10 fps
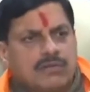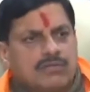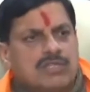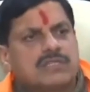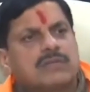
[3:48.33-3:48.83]

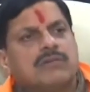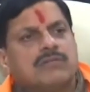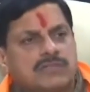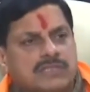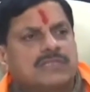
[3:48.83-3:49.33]
उसी समय
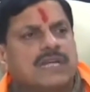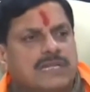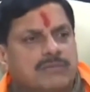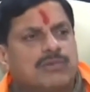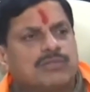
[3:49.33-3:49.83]
उसकी
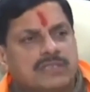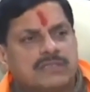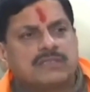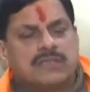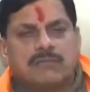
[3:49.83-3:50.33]
सारी
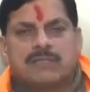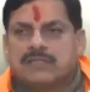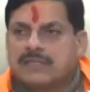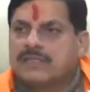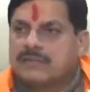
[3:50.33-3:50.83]
प्रोसेस
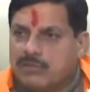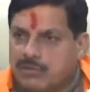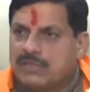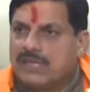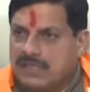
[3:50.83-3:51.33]
नामांतरण की भी
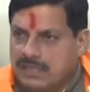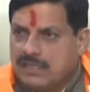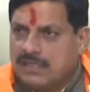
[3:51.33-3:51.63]
हो जाए